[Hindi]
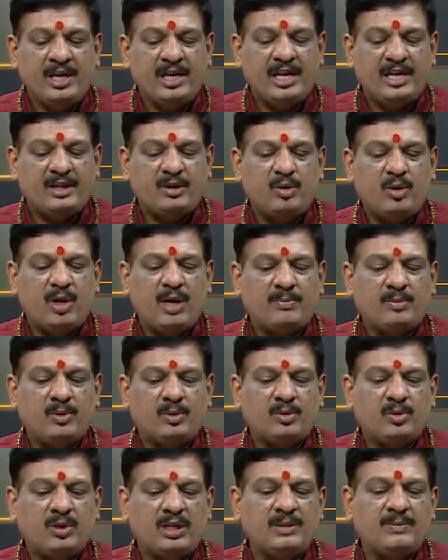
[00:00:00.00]
एक तो आपको
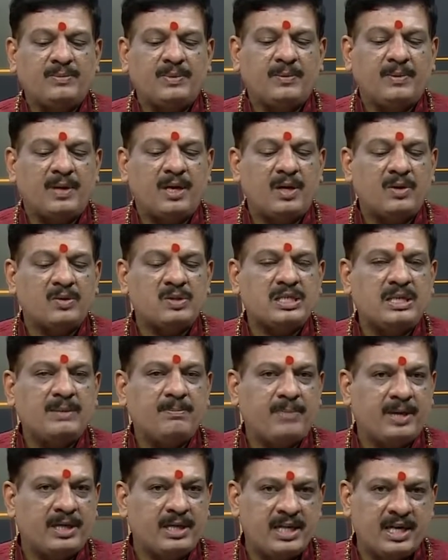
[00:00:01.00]
तुरंत प्रभाव से
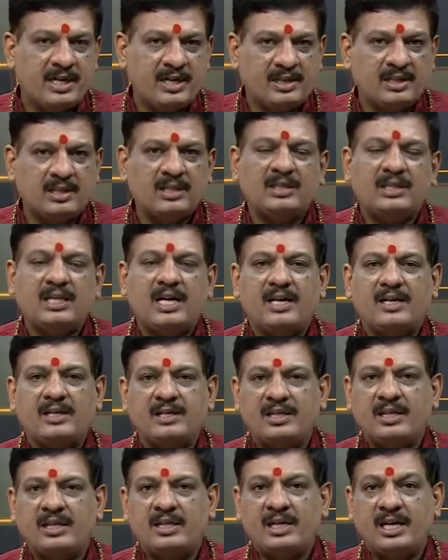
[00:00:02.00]
पन्ना रत्न धारण
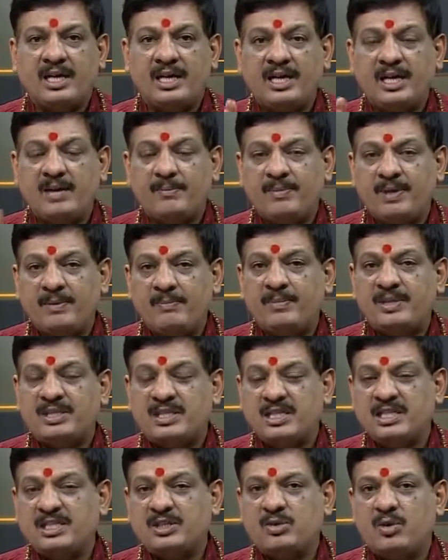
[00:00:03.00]
करना है अपने
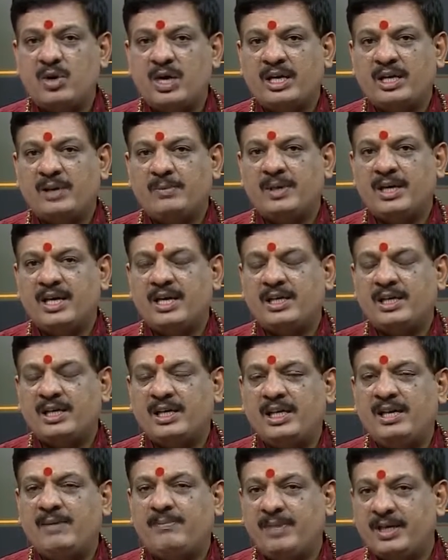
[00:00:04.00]
बिजनेस को आगे बढ़ाने
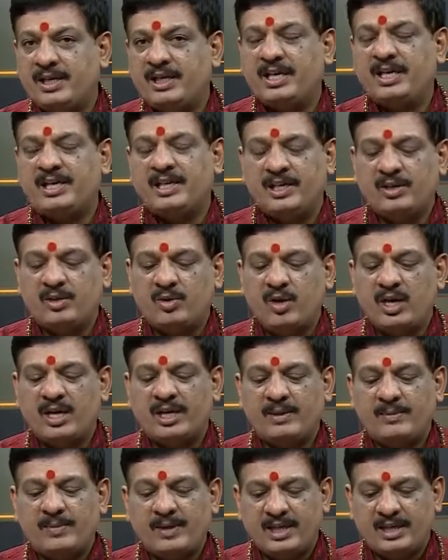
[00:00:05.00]
के लिए अपने कैरियर को
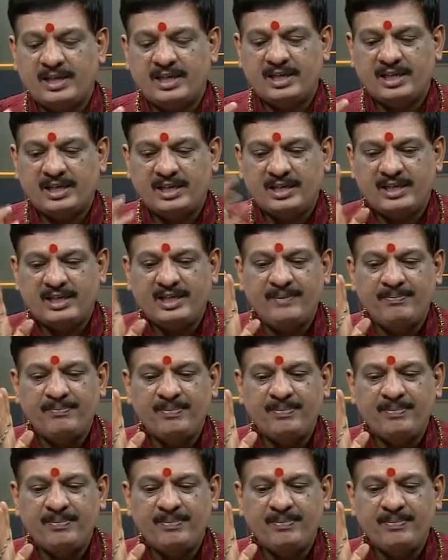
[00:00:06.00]
आगे बढ़ाने के लिए